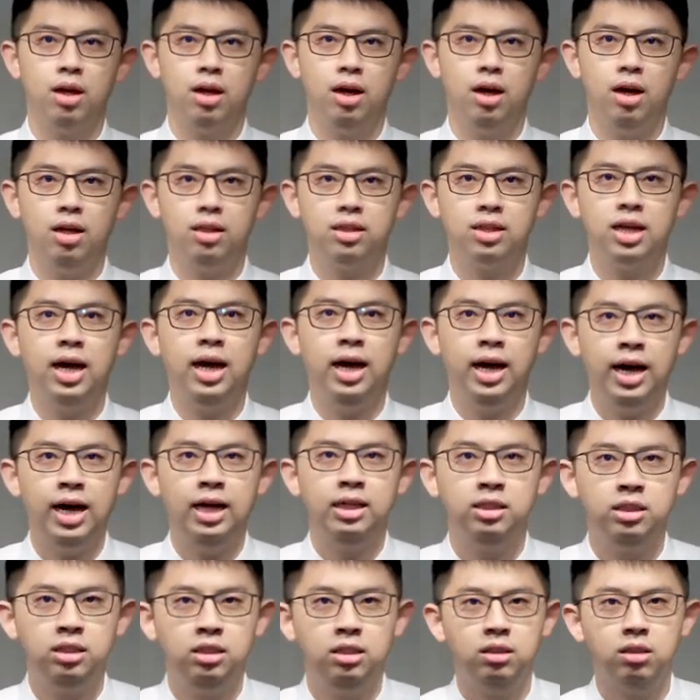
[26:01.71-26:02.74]
啊，太
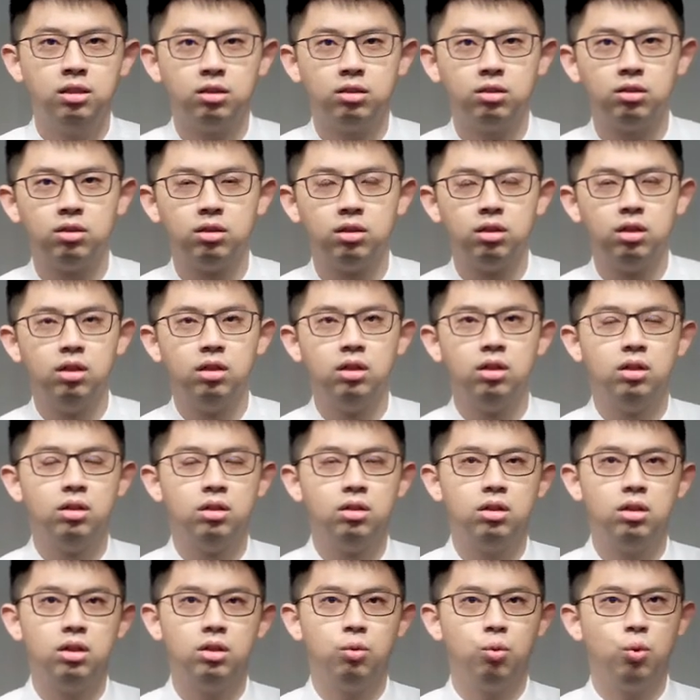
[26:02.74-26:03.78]
安了，
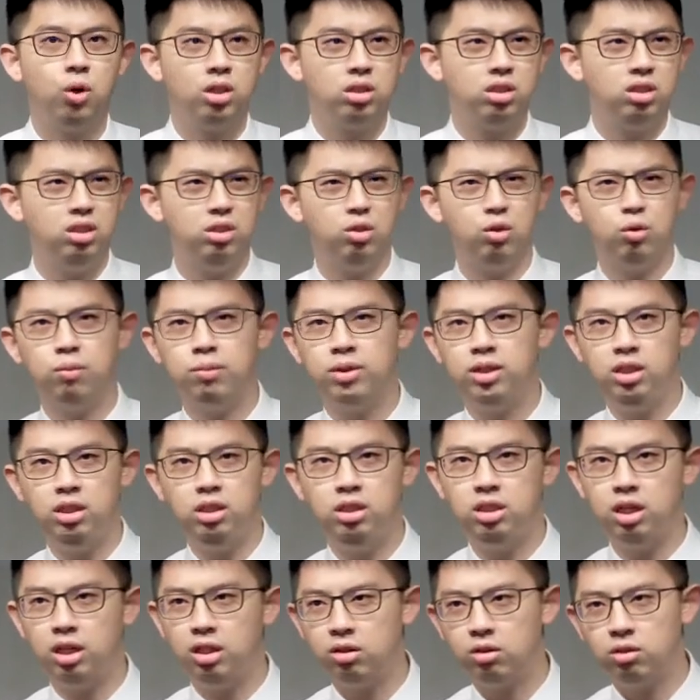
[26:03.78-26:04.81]
哎，忘记了我们以
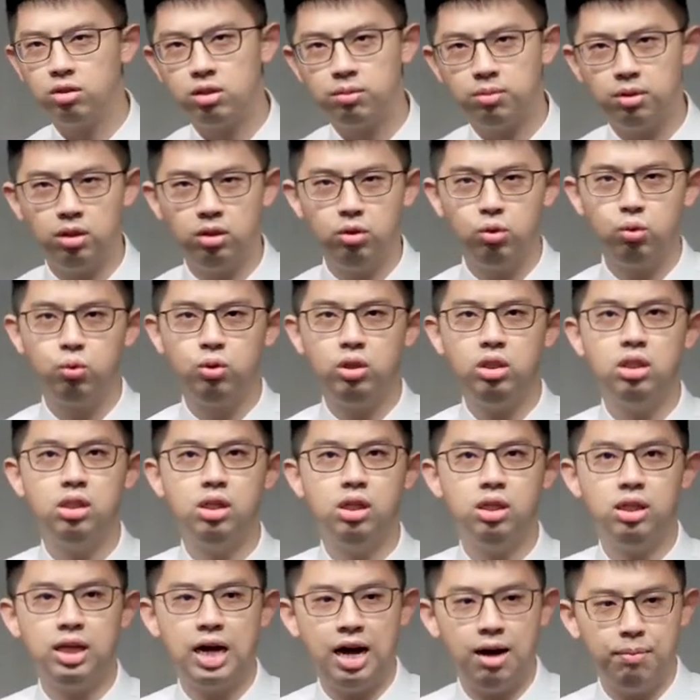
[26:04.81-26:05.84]
前哦，怎么努力的
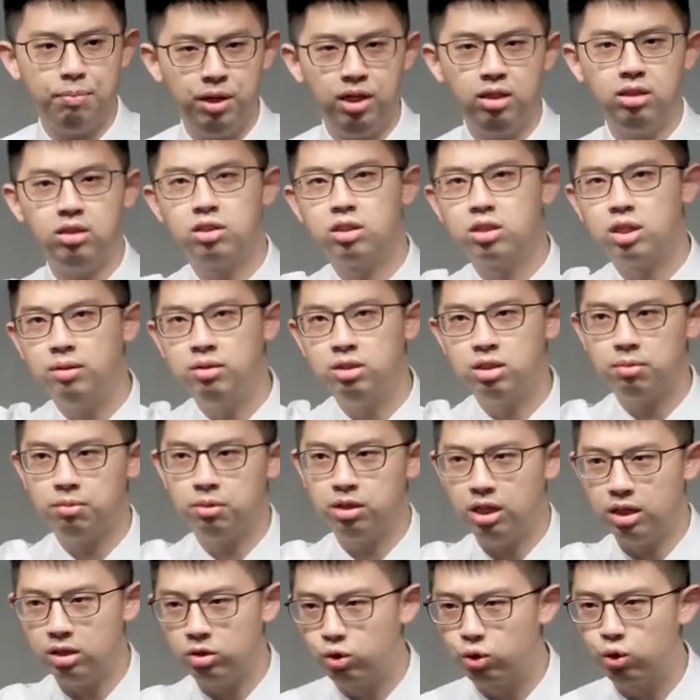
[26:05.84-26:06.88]
打拼，神怎么
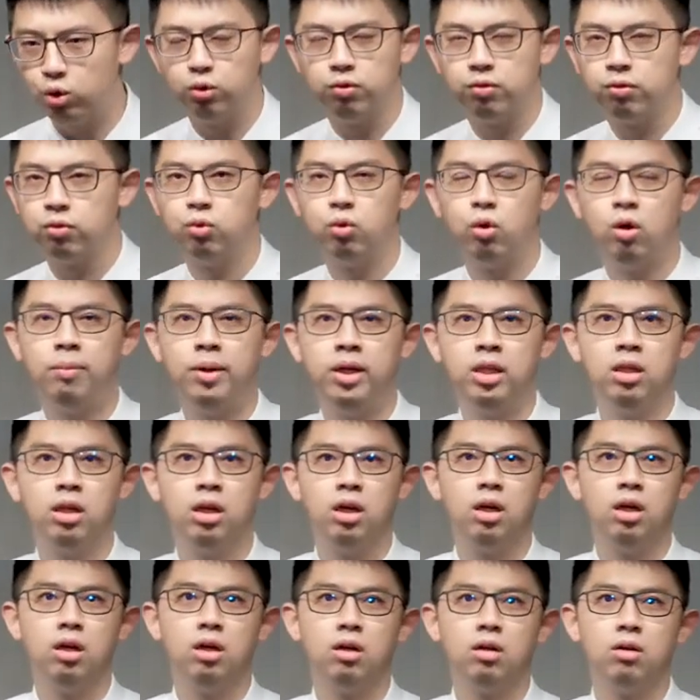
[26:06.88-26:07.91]
样祝福我们，
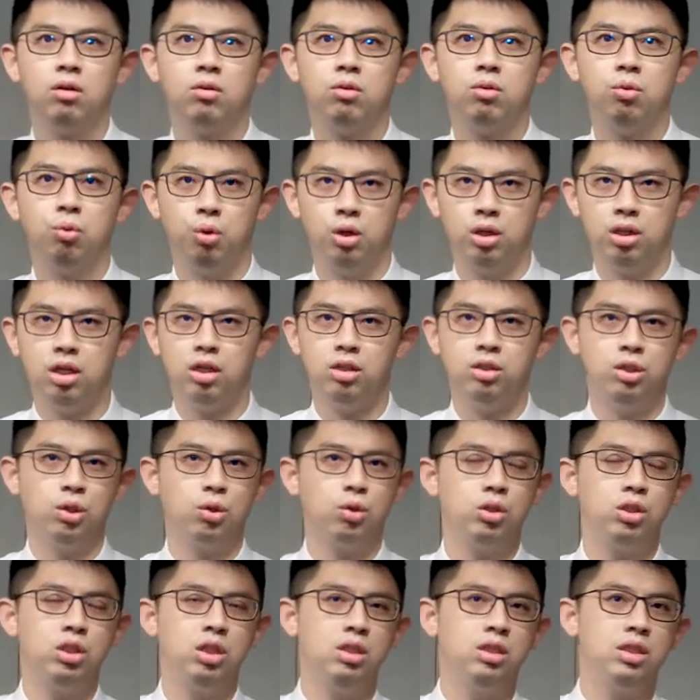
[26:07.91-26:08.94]
哇，那结
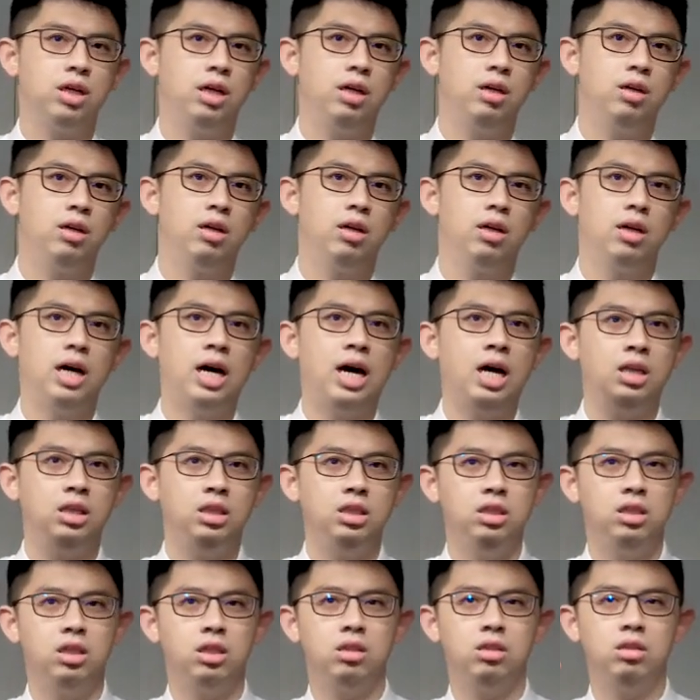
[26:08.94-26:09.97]
果现在安
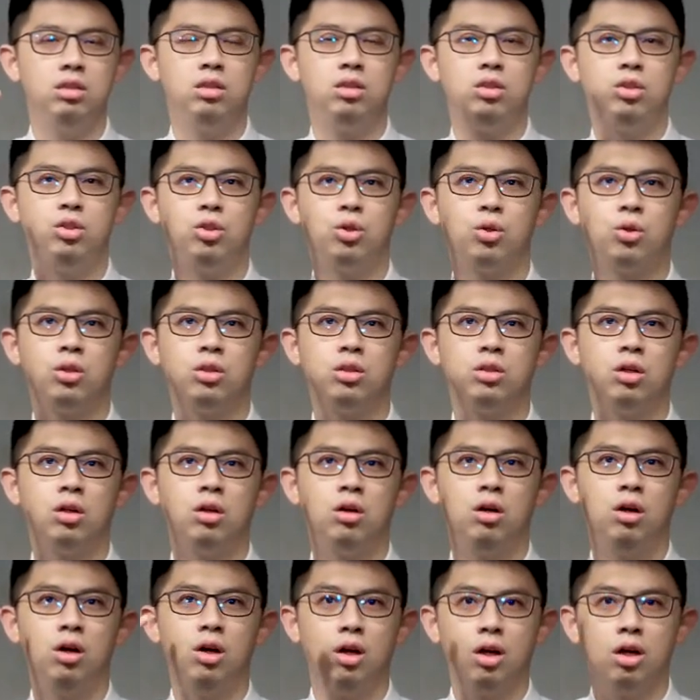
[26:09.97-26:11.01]
逸的日子久了之
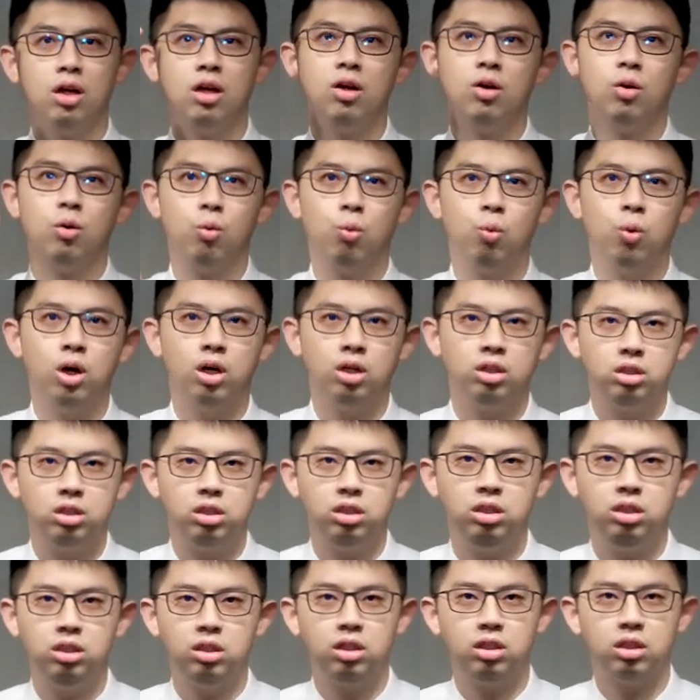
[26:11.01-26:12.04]
后，忘
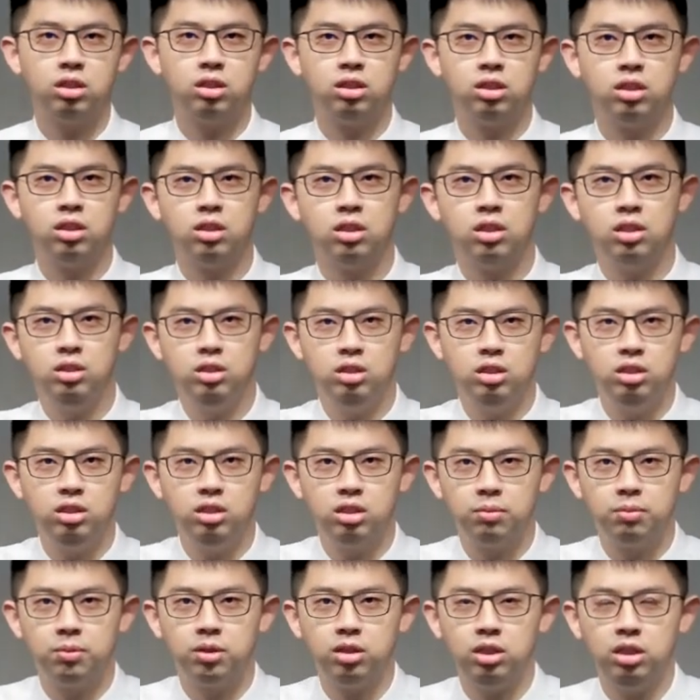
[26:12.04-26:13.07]
记了曾经
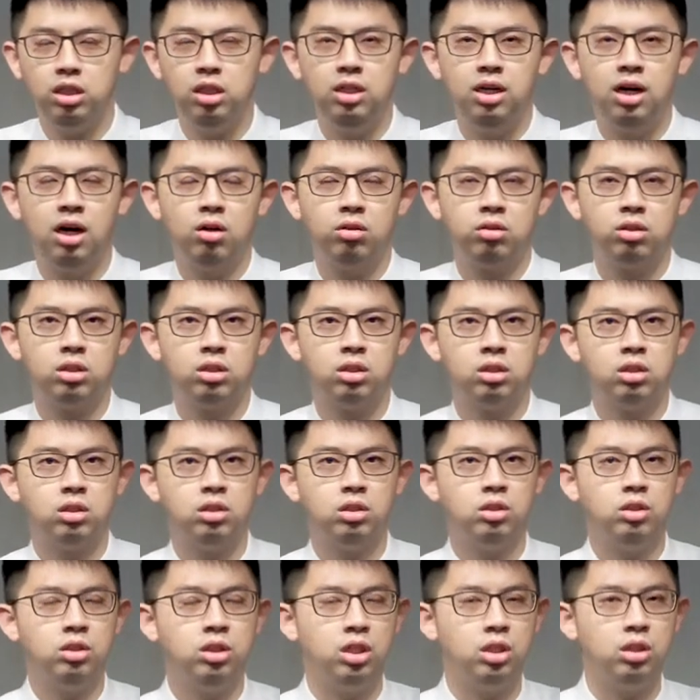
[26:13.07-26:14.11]
这么倚靠神的
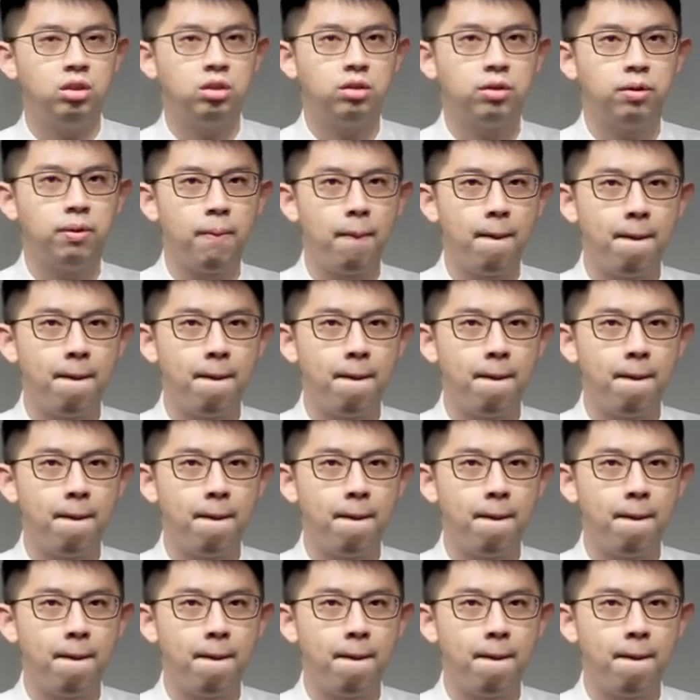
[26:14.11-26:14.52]
时间哦，